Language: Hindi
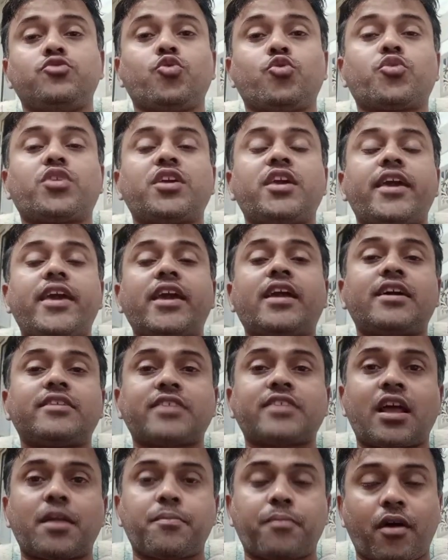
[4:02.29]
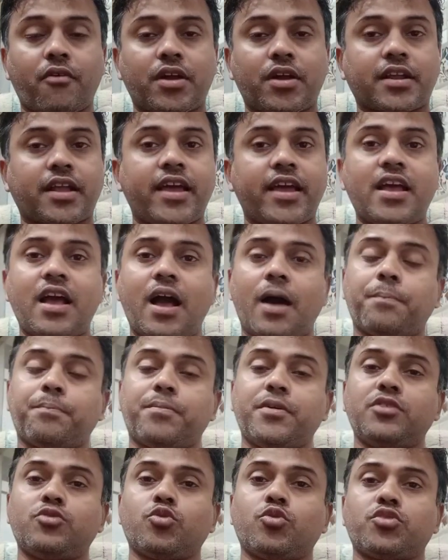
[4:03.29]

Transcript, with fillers: जो कि एक हज़ार पावर का है आप